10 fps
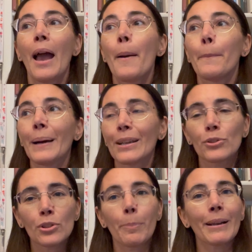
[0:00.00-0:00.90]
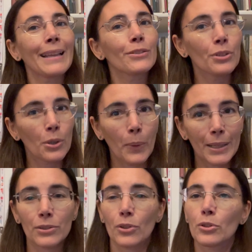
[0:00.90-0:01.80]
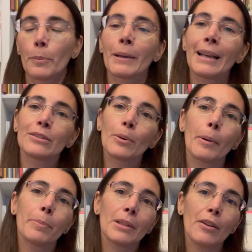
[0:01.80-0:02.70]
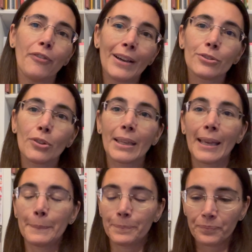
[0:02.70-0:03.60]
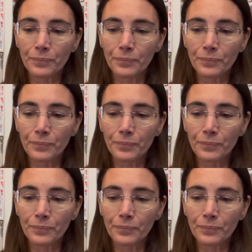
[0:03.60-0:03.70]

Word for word: ma non sto parlando di questo, sto parlando proprio del fatto che